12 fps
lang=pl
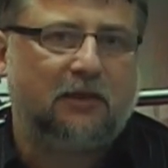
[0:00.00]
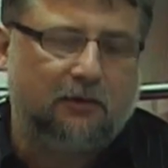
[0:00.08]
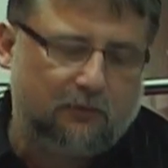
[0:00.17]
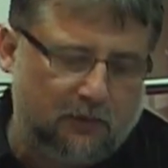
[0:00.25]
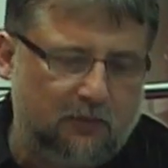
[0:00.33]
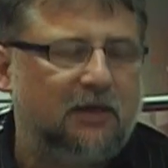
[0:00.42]

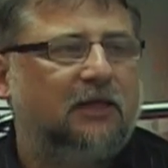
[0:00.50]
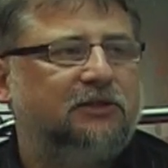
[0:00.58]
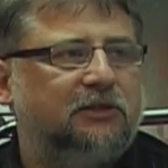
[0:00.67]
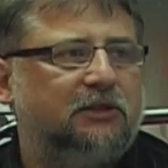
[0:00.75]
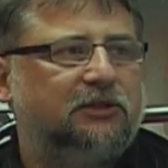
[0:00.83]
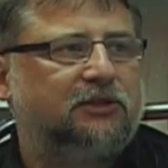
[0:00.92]
Na, miejmy
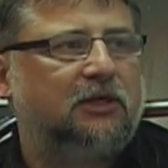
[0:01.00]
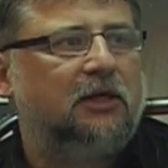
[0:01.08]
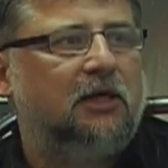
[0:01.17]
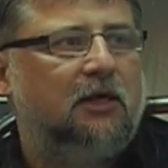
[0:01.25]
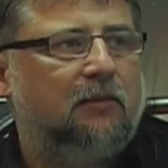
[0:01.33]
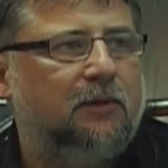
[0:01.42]
nadzieję, że
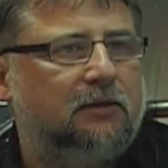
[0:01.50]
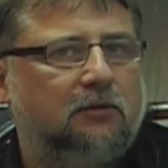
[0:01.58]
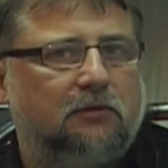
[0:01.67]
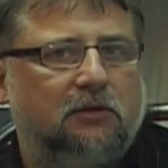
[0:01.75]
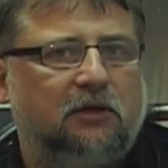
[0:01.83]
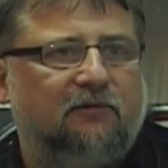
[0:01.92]

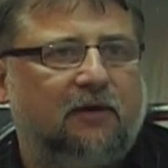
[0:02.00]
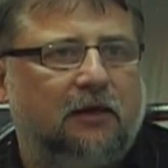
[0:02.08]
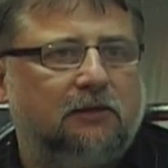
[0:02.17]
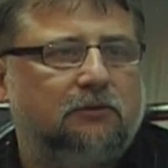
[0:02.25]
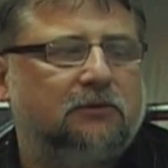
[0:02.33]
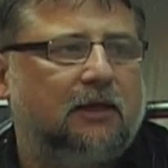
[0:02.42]
będą
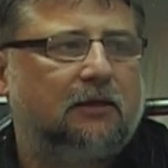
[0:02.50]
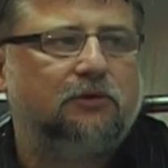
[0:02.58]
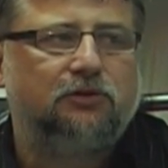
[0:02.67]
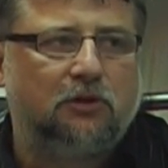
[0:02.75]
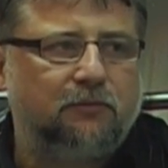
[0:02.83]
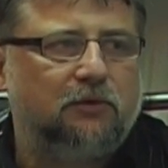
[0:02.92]
odgrywali tutaj
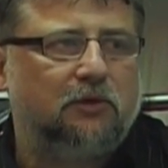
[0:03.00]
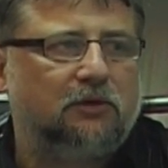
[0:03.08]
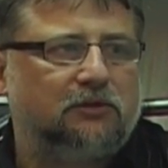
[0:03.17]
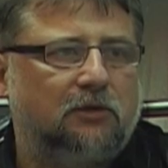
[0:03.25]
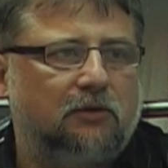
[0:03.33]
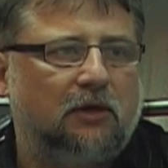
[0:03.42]
jakąś
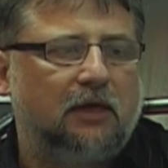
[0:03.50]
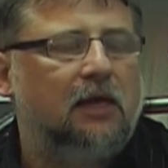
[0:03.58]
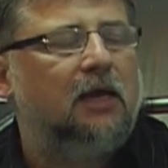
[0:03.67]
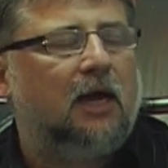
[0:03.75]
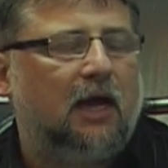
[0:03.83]
dominującą rolę,